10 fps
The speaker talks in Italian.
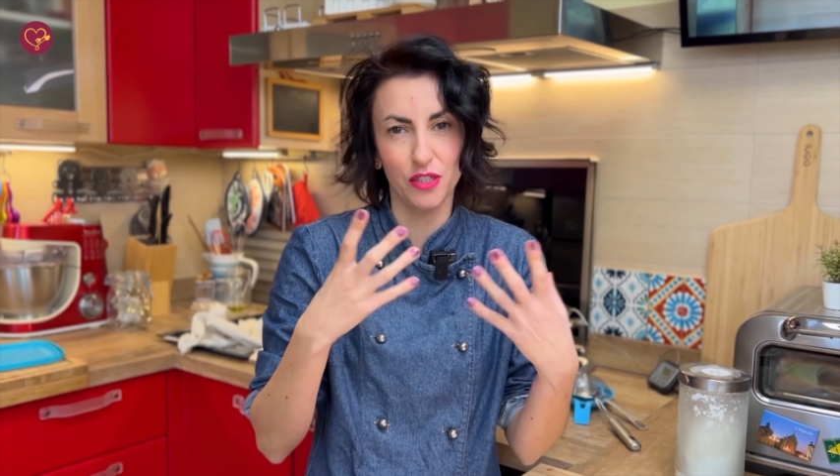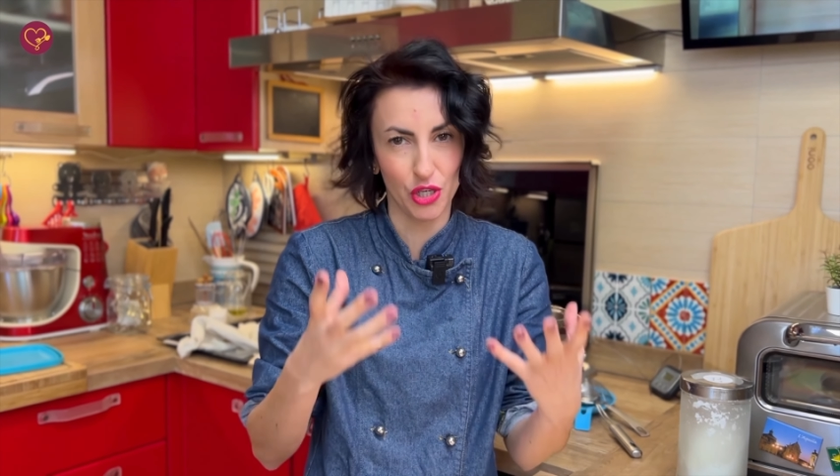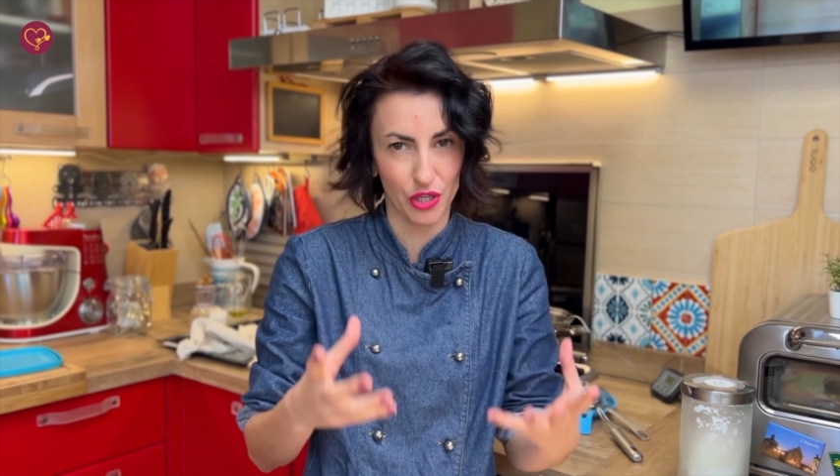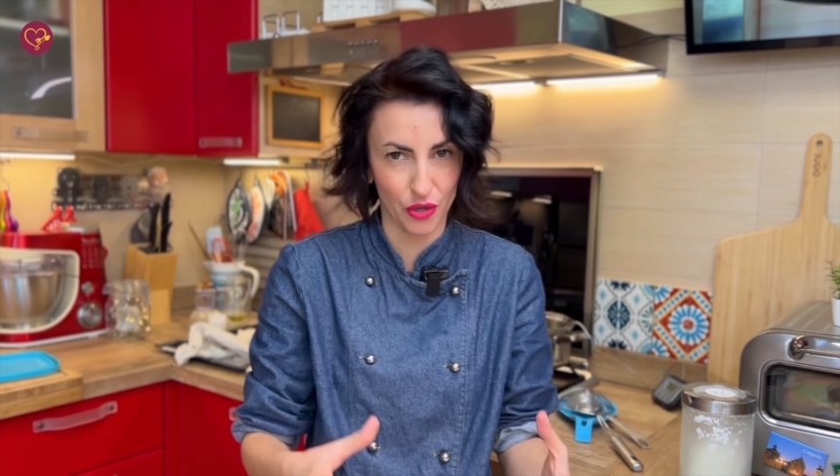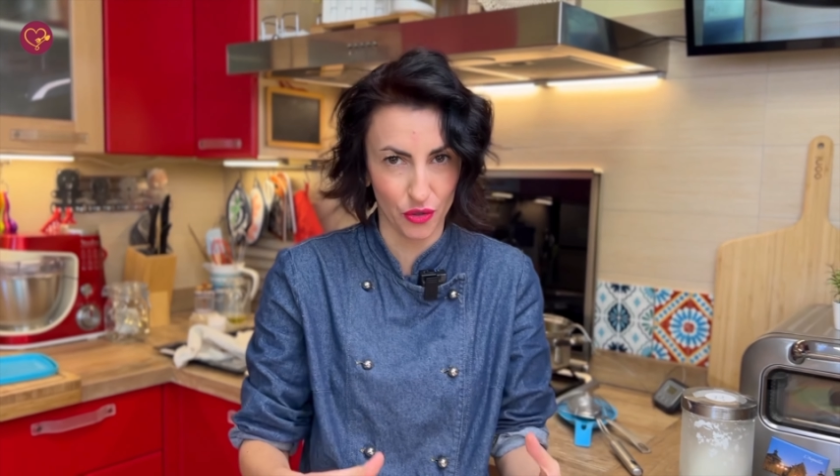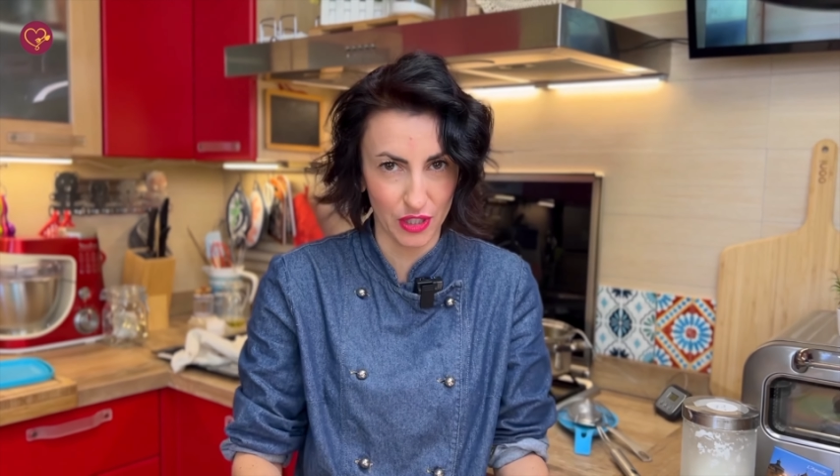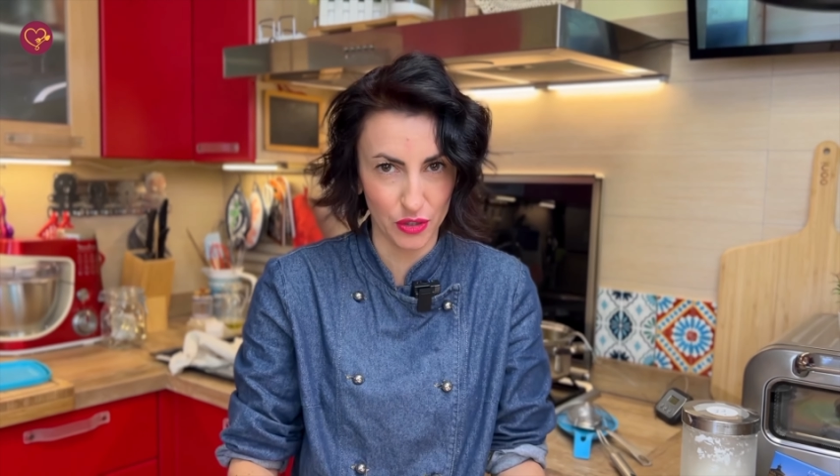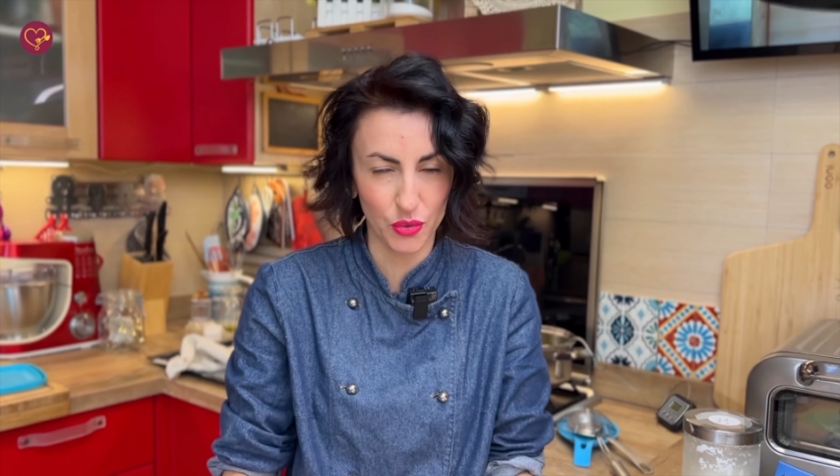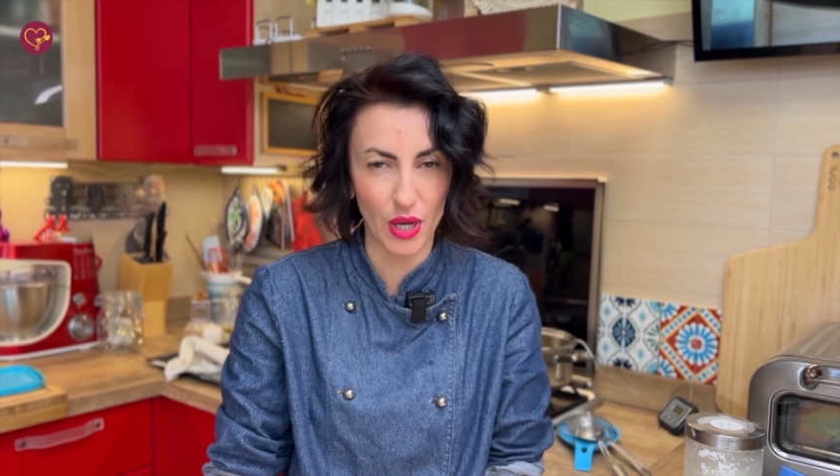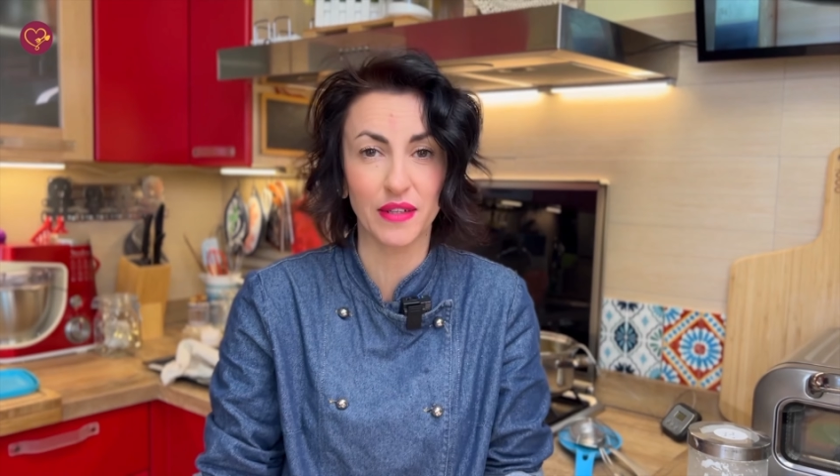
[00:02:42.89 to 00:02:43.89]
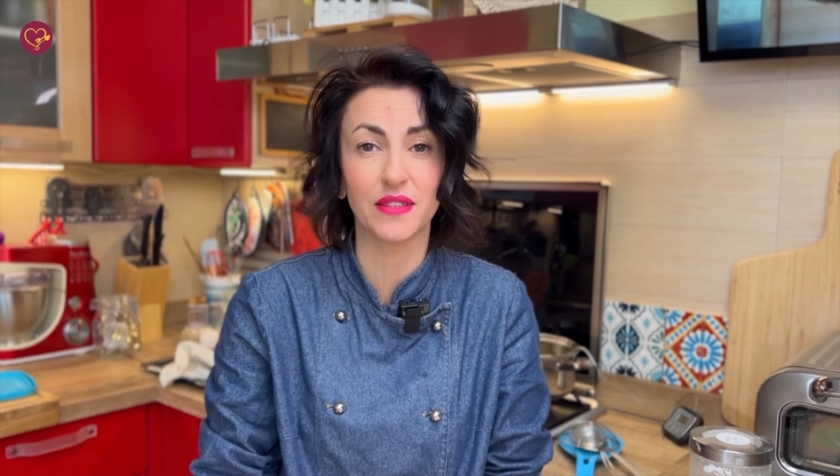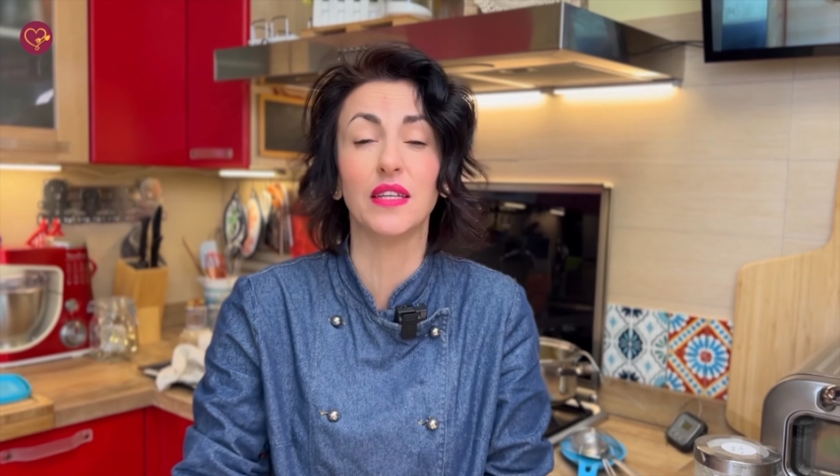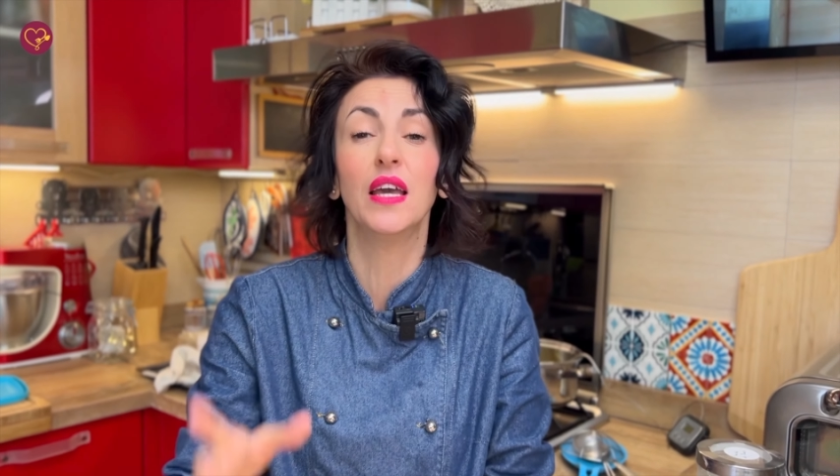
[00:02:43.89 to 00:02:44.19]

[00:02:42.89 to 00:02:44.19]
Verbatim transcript: cercherò di aiutarti.